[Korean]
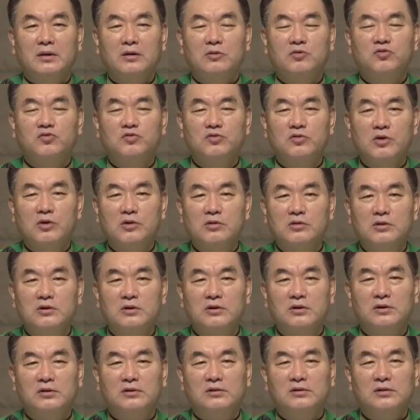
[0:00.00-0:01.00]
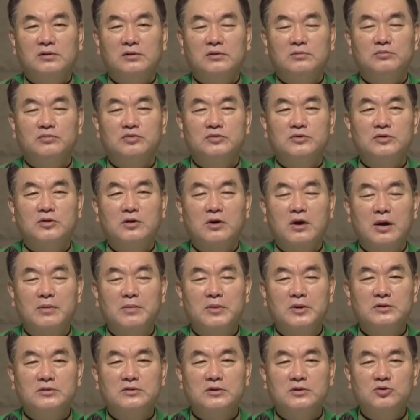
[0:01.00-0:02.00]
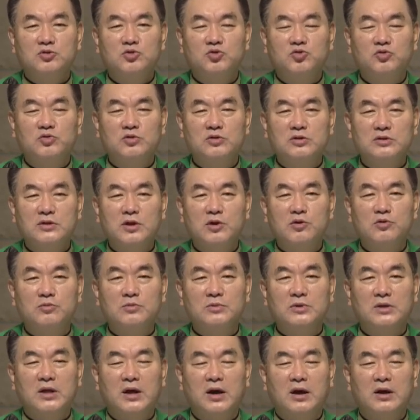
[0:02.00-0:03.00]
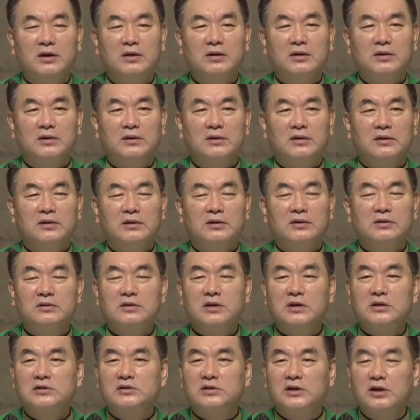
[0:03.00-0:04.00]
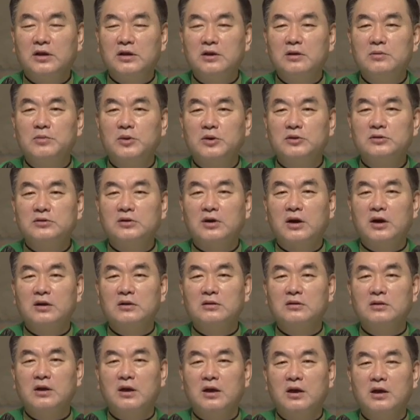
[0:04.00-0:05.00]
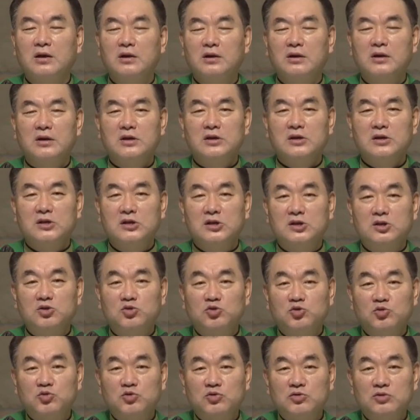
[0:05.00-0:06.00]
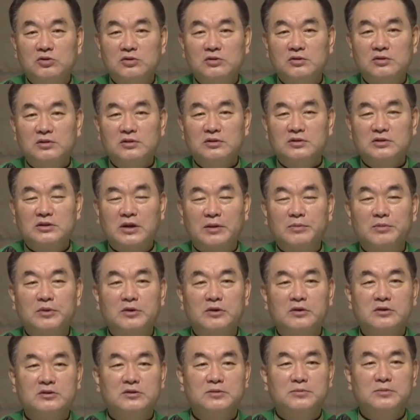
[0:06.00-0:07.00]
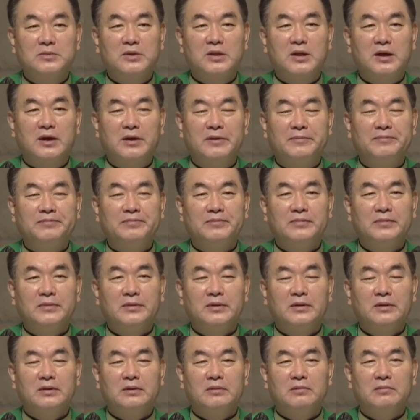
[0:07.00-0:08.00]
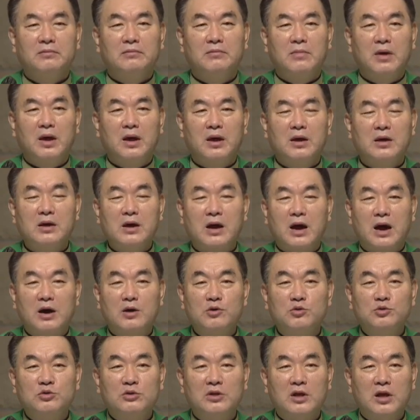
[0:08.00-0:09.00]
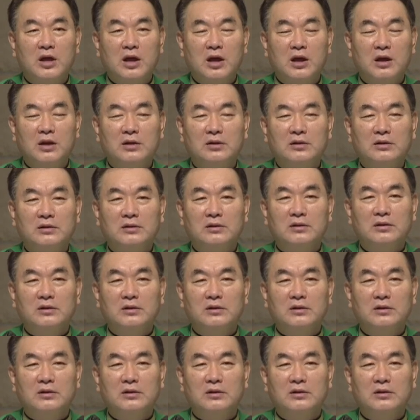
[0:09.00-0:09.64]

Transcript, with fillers: 구령을 붙여가면서 줄을 세웁니다. 그때 제일 먼저 하는 게 기준을 잡는 것입니다. 맨 가운데